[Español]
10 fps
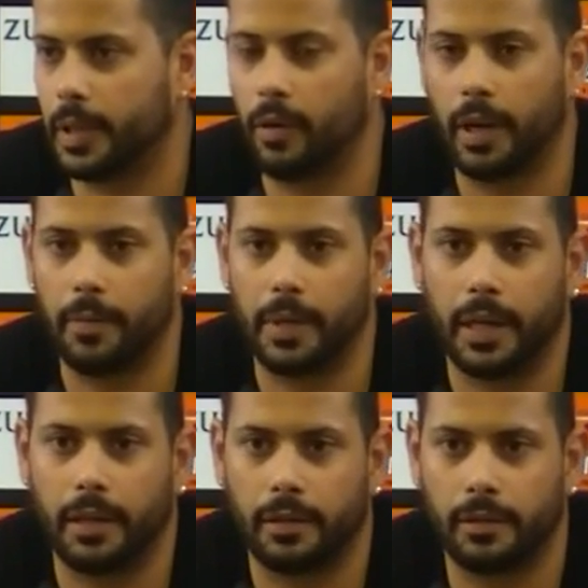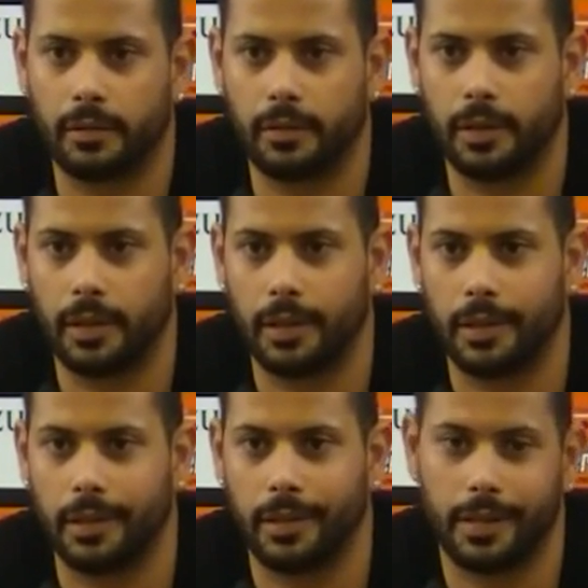que lo haré bien.
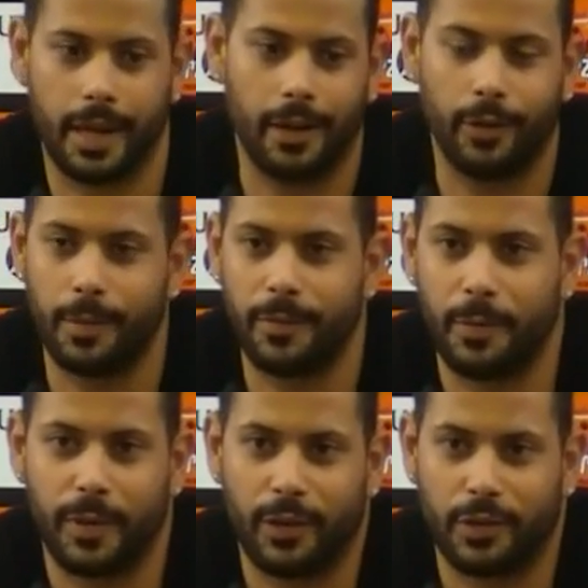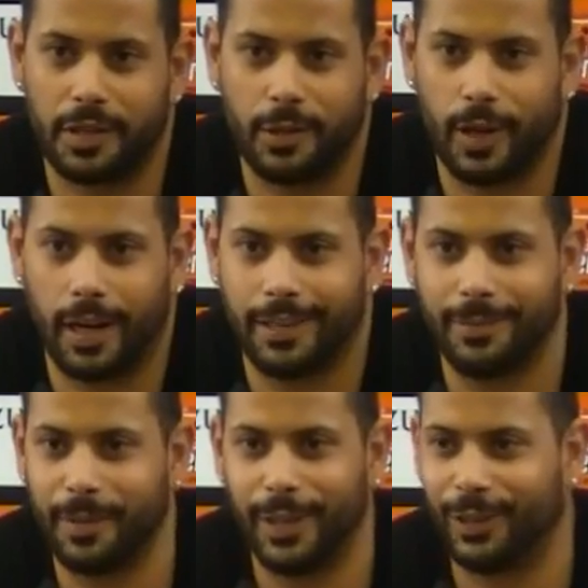Y ya lo de MVP no sé si lo harán,